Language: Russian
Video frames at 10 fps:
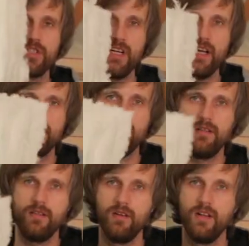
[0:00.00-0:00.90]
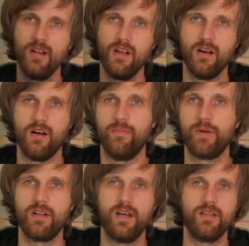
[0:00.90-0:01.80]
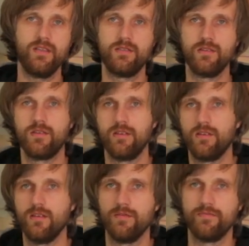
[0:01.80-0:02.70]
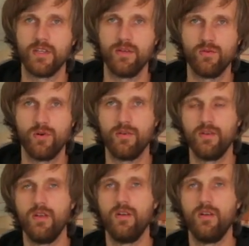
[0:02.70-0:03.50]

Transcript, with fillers: сжать и при логистике его